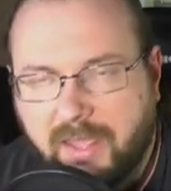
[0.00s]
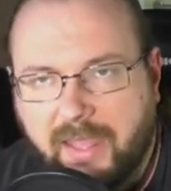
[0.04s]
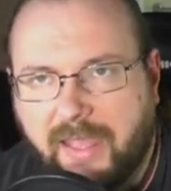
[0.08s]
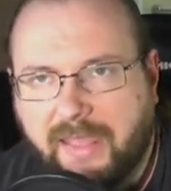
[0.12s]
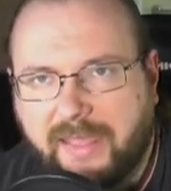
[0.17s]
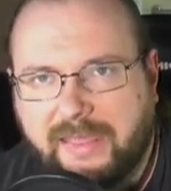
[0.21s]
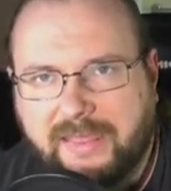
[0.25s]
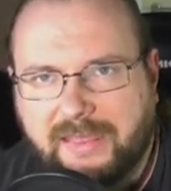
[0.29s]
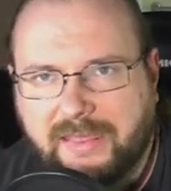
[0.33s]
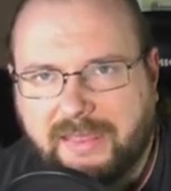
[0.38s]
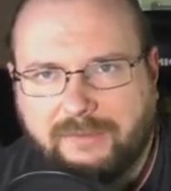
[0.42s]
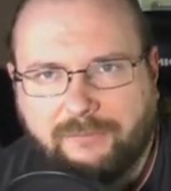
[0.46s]

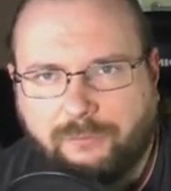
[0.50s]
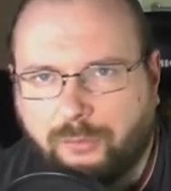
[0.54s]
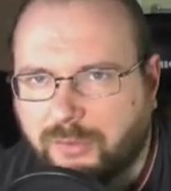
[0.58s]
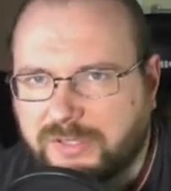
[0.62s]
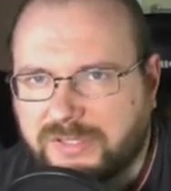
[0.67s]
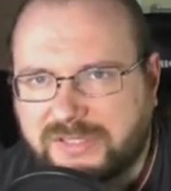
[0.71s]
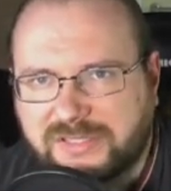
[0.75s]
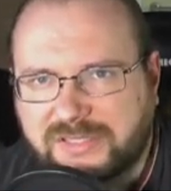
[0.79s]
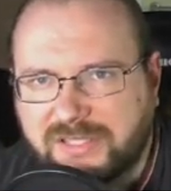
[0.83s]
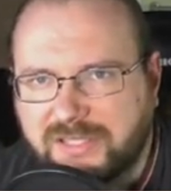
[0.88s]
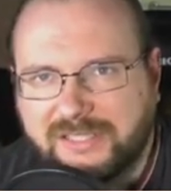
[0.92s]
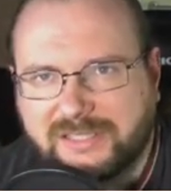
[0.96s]
Ich
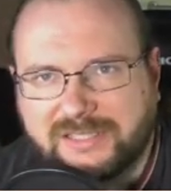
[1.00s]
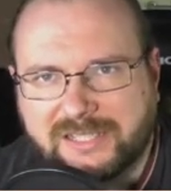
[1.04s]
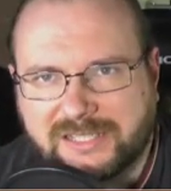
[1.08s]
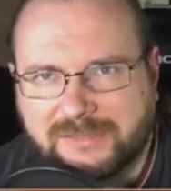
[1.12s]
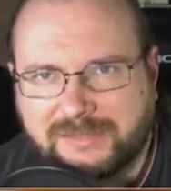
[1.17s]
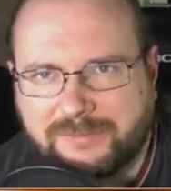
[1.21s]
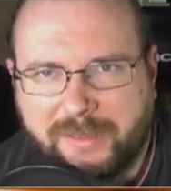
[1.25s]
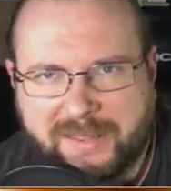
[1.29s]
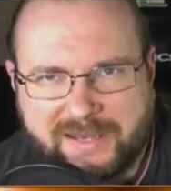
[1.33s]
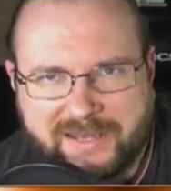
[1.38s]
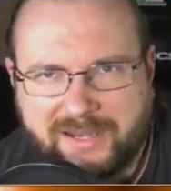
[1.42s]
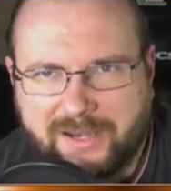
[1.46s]
wusste nicht,
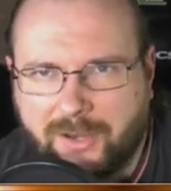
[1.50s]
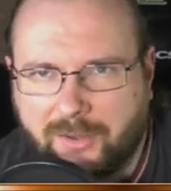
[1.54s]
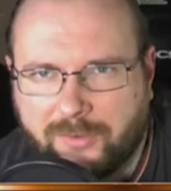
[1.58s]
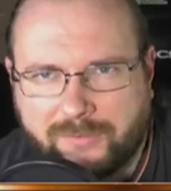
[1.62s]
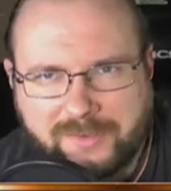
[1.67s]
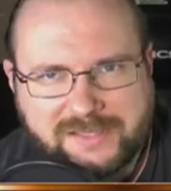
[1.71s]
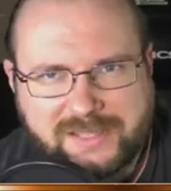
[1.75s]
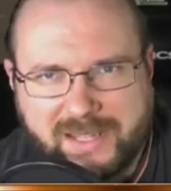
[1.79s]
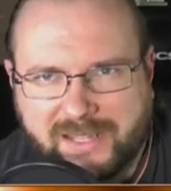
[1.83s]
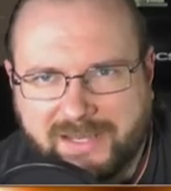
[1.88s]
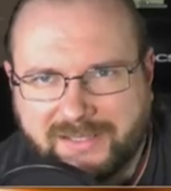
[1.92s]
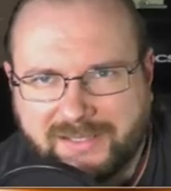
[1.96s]
dass Battle auch
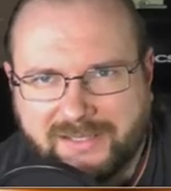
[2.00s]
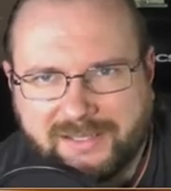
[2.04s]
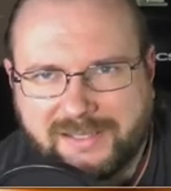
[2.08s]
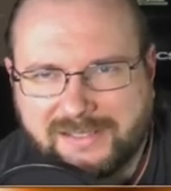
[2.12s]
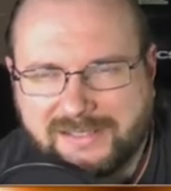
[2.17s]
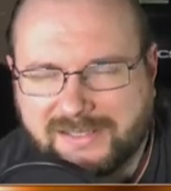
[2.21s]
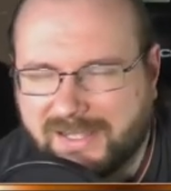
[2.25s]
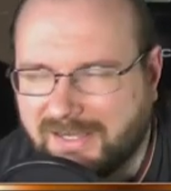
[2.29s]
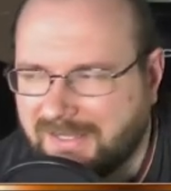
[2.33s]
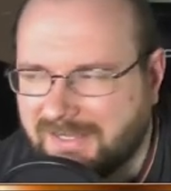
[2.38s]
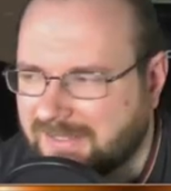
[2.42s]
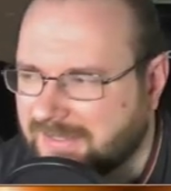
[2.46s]
was
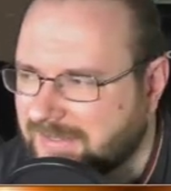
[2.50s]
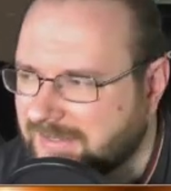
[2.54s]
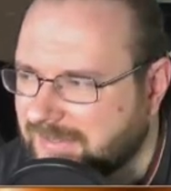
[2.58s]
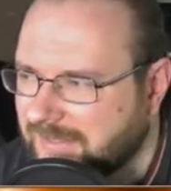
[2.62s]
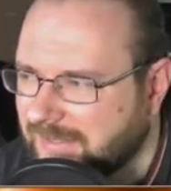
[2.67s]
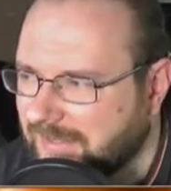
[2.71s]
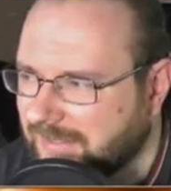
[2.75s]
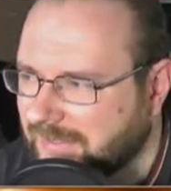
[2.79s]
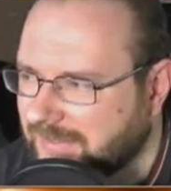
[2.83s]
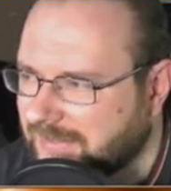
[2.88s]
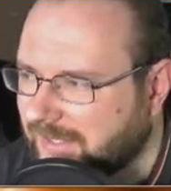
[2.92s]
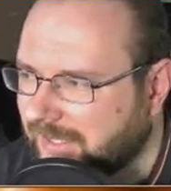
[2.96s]
anderes
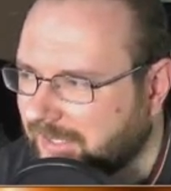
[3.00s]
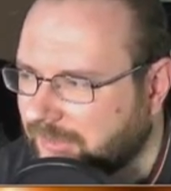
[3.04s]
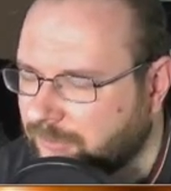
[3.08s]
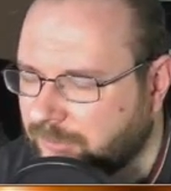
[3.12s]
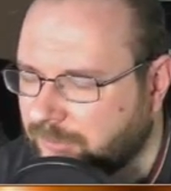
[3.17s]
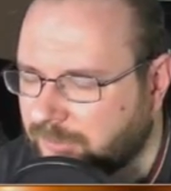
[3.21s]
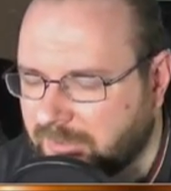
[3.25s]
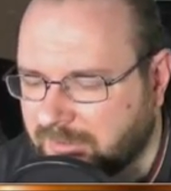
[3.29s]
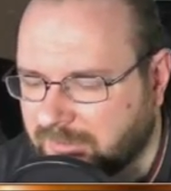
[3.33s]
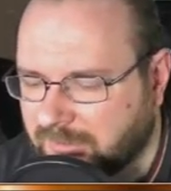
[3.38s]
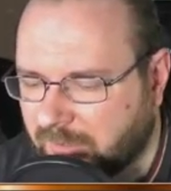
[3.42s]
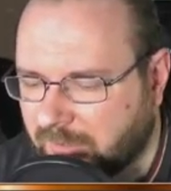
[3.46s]
als, als
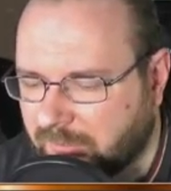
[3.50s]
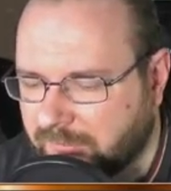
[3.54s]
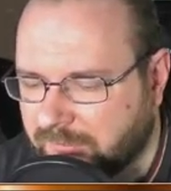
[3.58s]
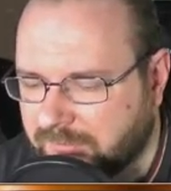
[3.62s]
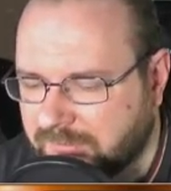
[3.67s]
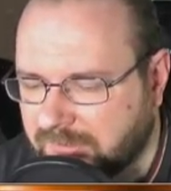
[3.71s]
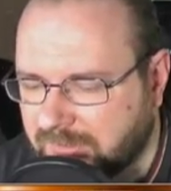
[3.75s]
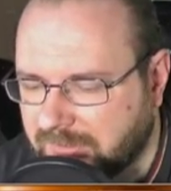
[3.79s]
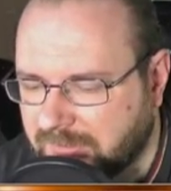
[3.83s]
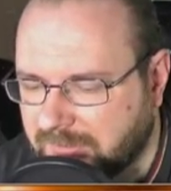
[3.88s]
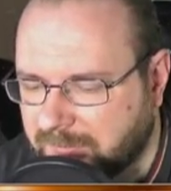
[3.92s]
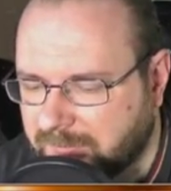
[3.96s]
Kreaturen hinten drauf
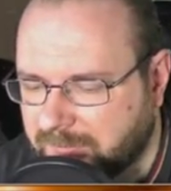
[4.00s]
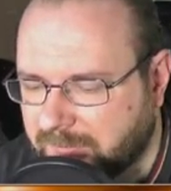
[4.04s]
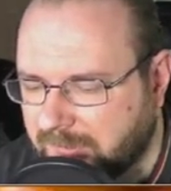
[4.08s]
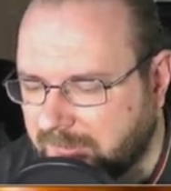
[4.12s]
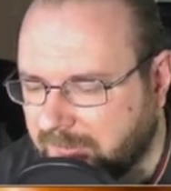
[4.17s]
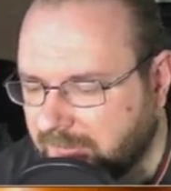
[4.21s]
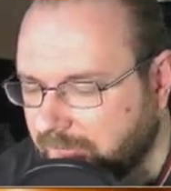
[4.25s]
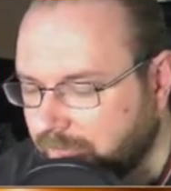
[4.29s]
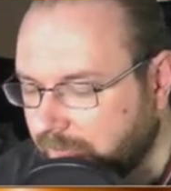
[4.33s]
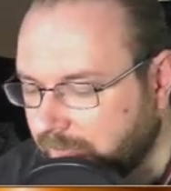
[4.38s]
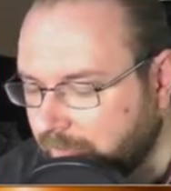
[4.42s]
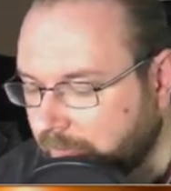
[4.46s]
sind. Ich
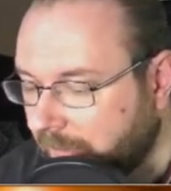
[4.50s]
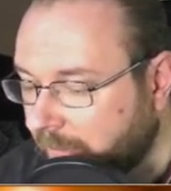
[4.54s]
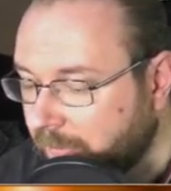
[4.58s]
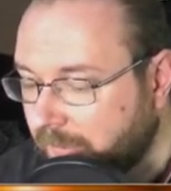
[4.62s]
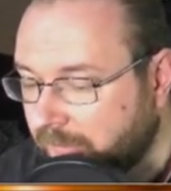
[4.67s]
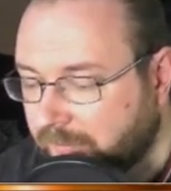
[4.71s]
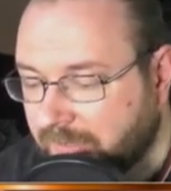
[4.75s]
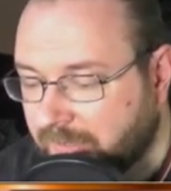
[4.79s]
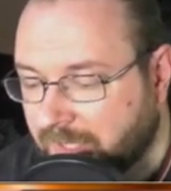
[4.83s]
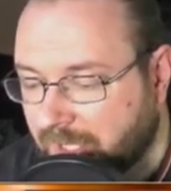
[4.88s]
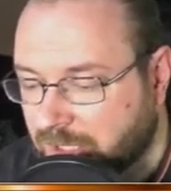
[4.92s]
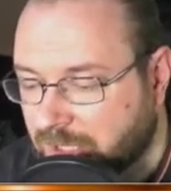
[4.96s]
bin
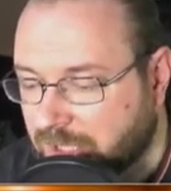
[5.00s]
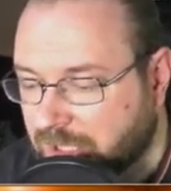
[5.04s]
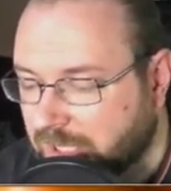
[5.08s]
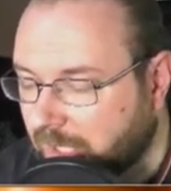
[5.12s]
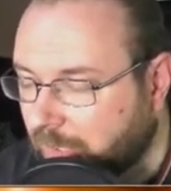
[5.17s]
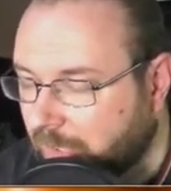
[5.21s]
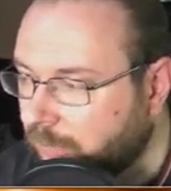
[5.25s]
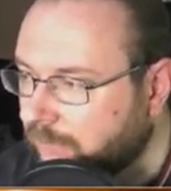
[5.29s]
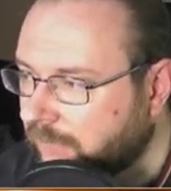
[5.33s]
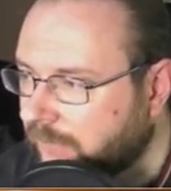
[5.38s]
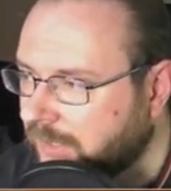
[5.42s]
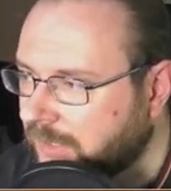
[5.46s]
immer wieder
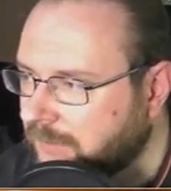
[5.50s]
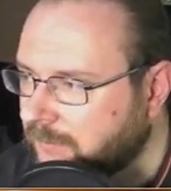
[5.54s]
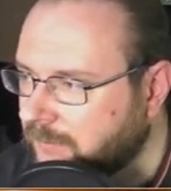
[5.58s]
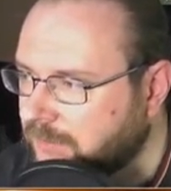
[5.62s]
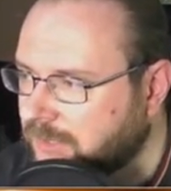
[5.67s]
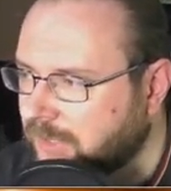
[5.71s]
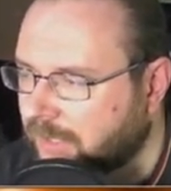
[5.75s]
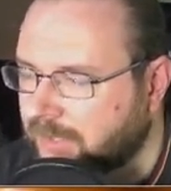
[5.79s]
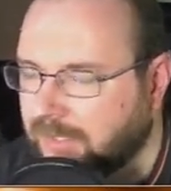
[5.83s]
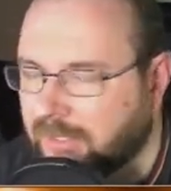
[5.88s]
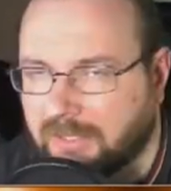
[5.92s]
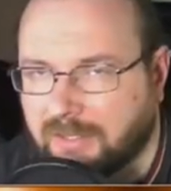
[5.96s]
erstaunt, wenn ich mich
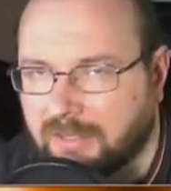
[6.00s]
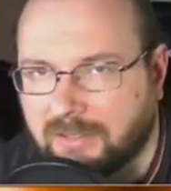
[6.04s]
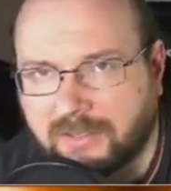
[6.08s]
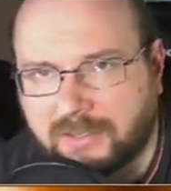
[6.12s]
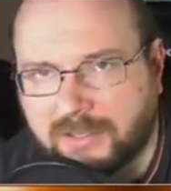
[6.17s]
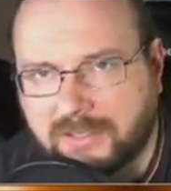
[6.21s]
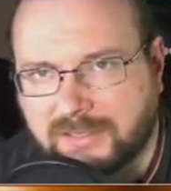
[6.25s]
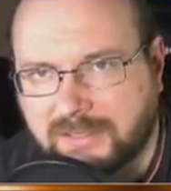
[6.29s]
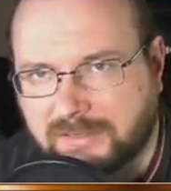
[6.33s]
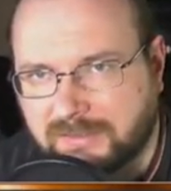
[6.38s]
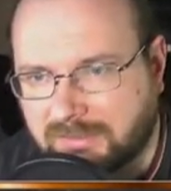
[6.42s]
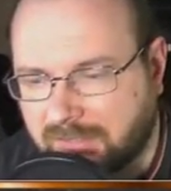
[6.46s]
daran erinnere,
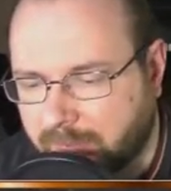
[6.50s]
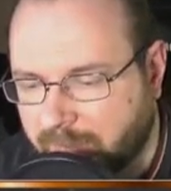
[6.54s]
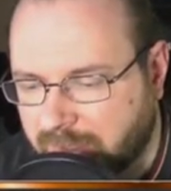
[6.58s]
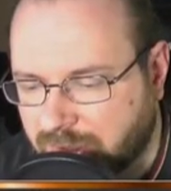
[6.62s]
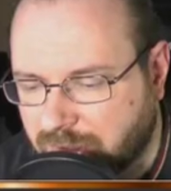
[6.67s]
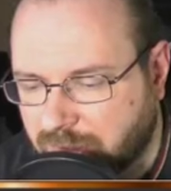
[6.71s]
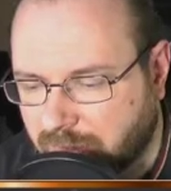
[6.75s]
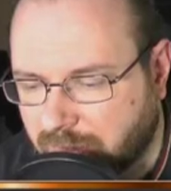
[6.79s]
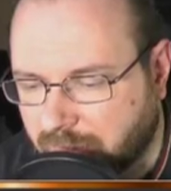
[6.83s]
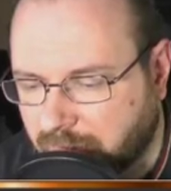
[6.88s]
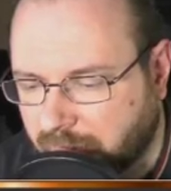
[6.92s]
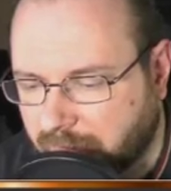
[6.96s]
dass das
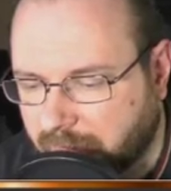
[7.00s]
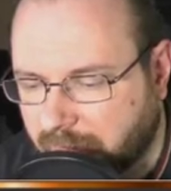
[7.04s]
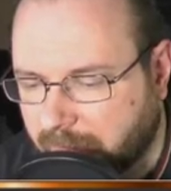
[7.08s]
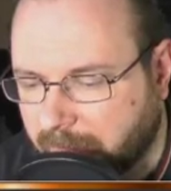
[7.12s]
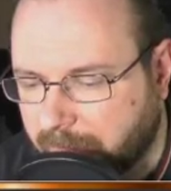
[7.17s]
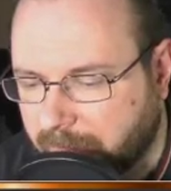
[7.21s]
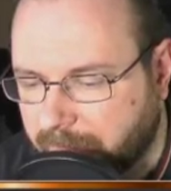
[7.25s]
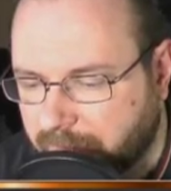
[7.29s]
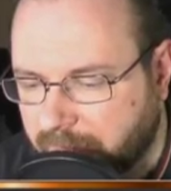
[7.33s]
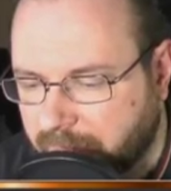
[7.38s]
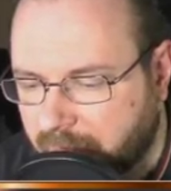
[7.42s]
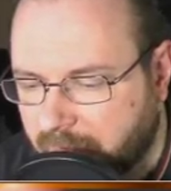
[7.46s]
damals schon so war.